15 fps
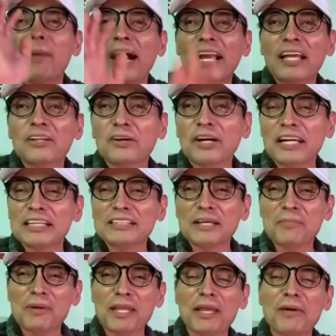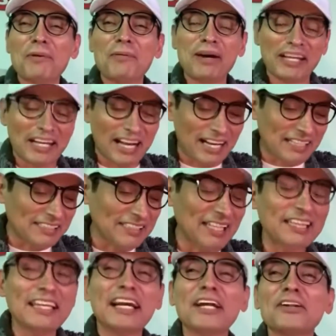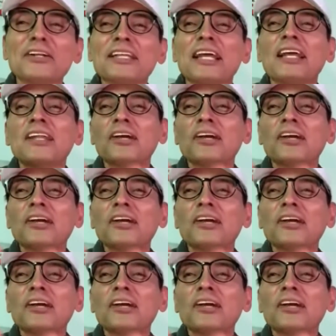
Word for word: la versión de que estaba con vida, hoy